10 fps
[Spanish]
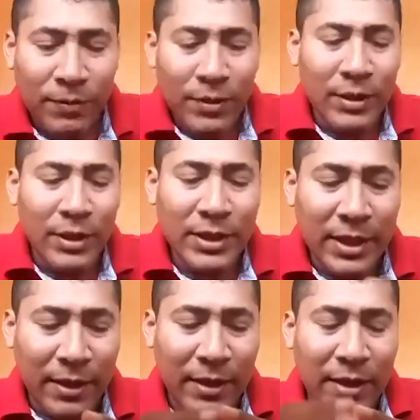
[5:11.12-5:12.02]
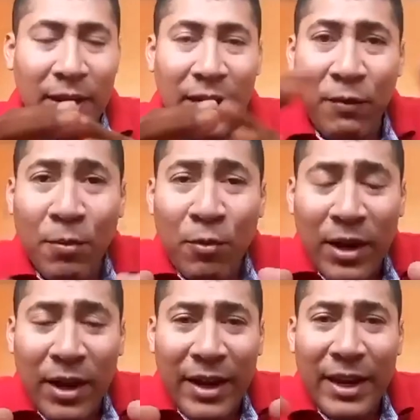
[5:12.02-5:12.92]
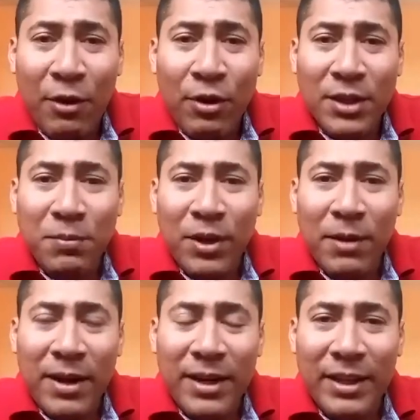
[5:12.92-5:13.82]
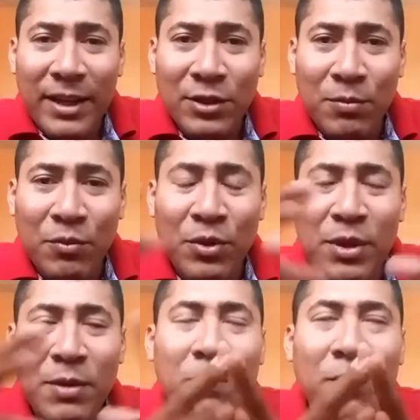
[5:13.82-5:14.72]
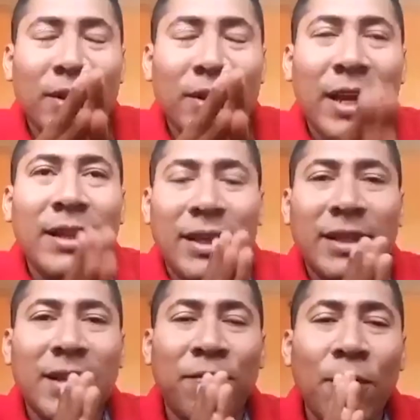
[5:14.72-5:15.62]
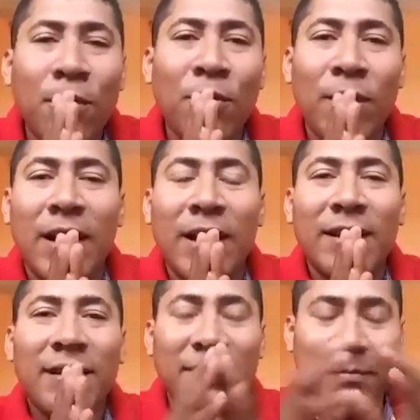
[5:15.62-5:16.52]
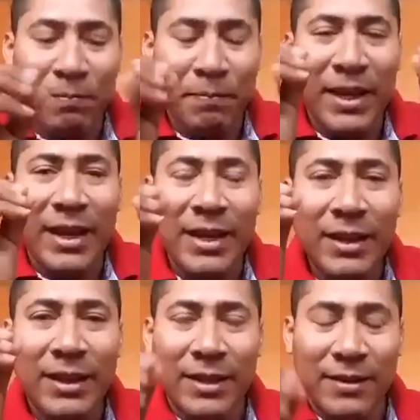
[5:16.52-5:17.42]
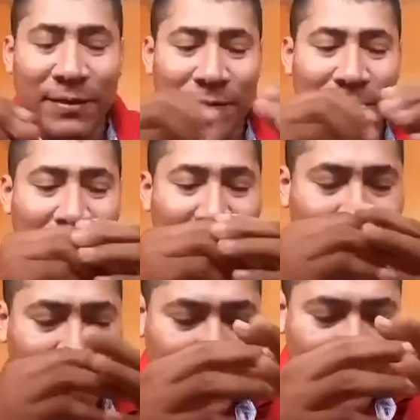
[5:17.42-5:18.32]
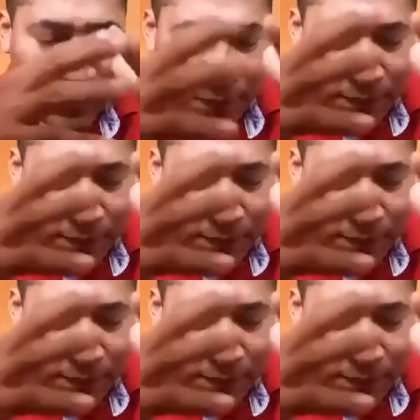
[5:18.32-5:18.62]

dice la fórmula, y hoy les voy a hablar de eso, muy importante, esa fórmula pequeñita, dice,